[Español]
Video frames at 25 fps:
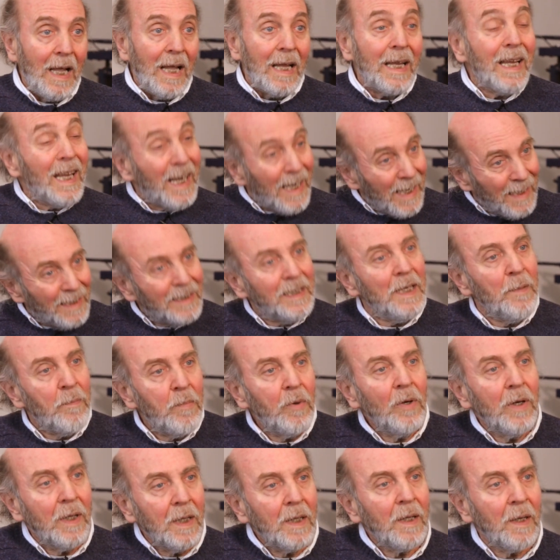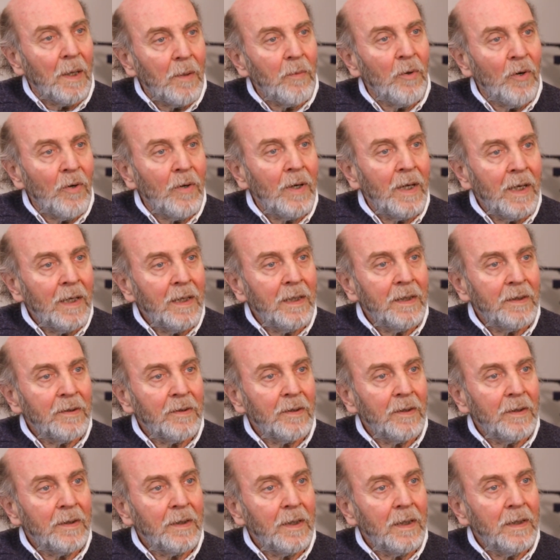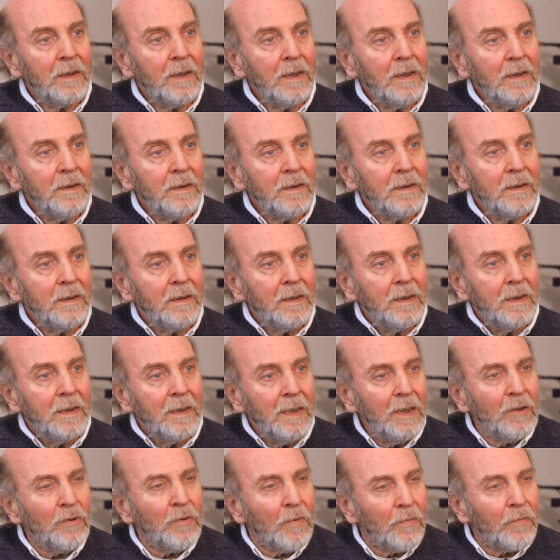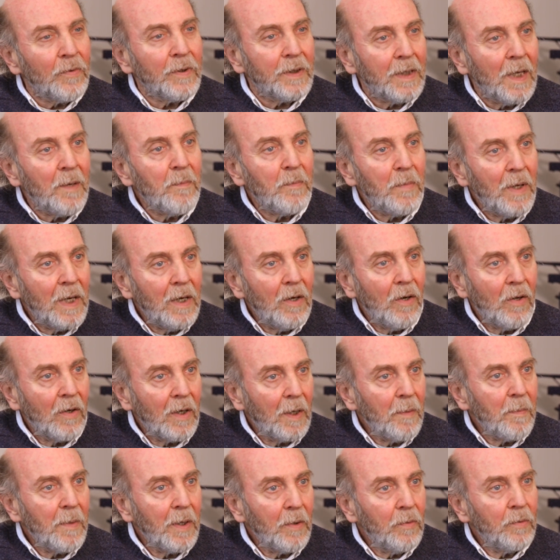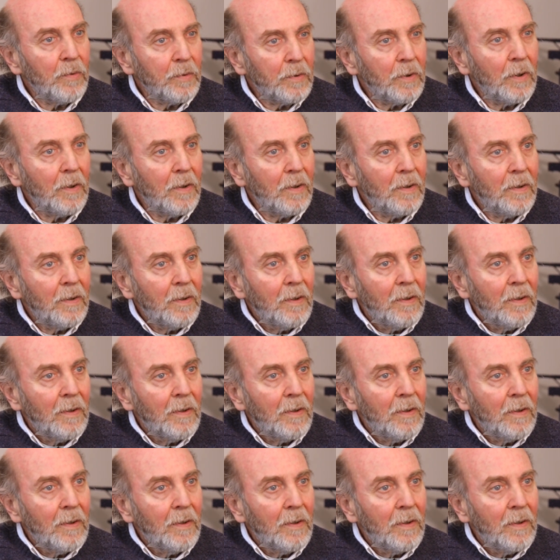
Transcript: Y era el tipo le daba bola a eso, ¿entendés? Y eso fue también lo que me gustó.